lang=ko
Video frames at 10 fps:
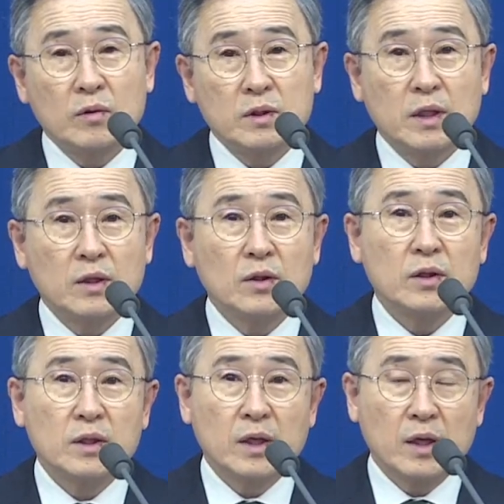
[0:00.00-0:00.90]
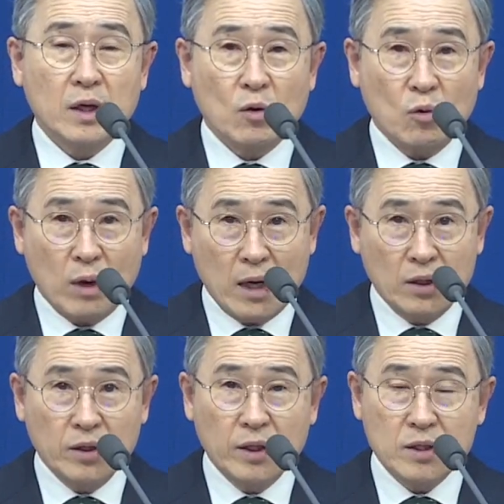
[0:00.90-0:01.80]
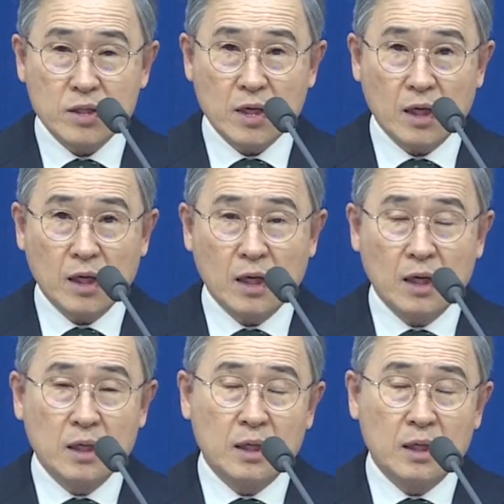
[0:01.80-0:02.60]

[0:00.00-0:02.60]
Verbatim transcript: 이제 너희들의 과거의 죄가